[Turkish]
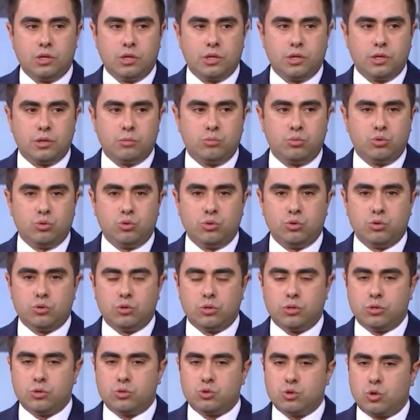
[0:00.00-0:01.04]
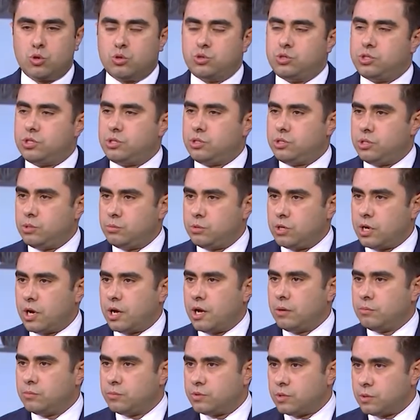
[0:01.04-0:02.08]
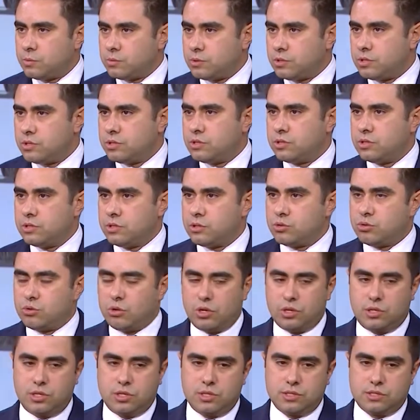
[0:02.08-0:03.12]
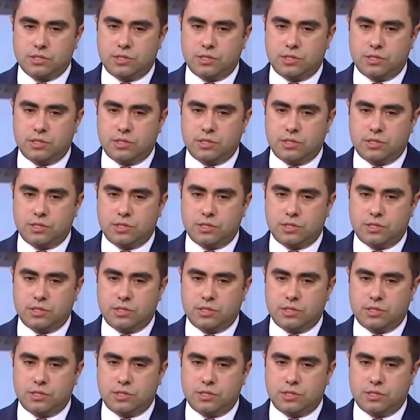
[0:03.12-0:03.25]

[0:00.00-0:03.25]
Ee, bu e, çok ciddi bir rakam. Tabii sizin de söylediğiniz